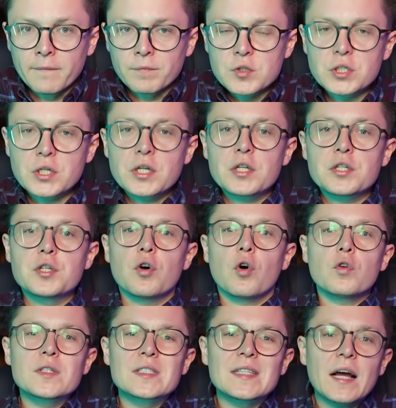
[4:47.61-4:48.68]
że jeśli
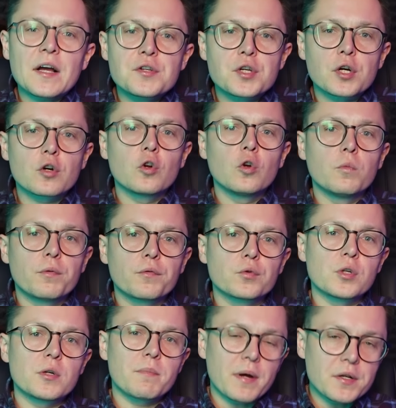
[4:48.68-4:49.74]
on on znajdzie klub, w
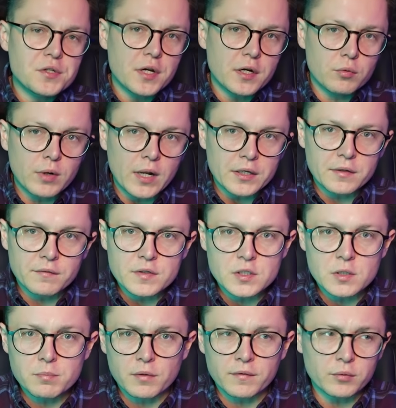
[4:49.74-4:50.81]
którym będzie regularnie
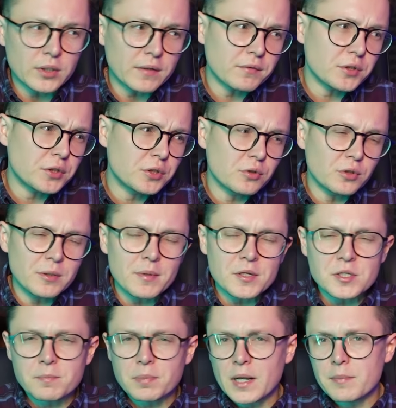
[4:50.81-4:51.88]
występował, nawet jeśli to nie
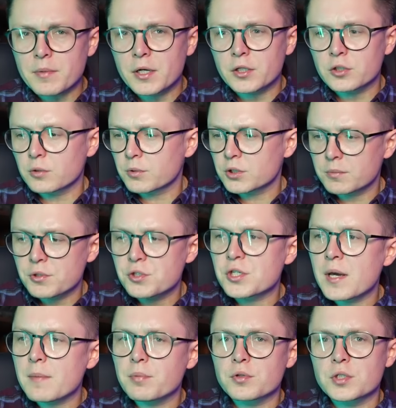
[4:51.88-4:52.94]
będzie Premier League, to może być
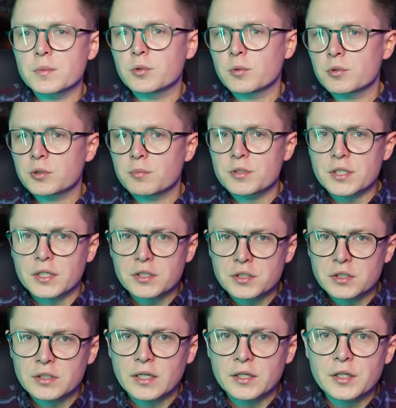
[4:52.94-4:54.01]
Championship, to może być jakaś
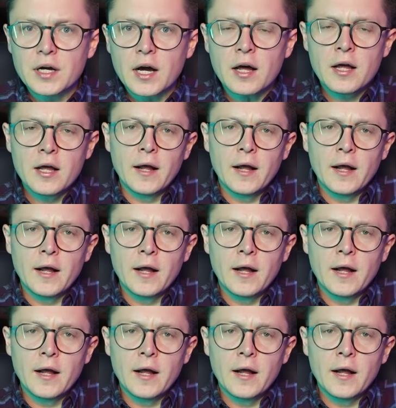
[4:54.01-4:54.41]
inna liga,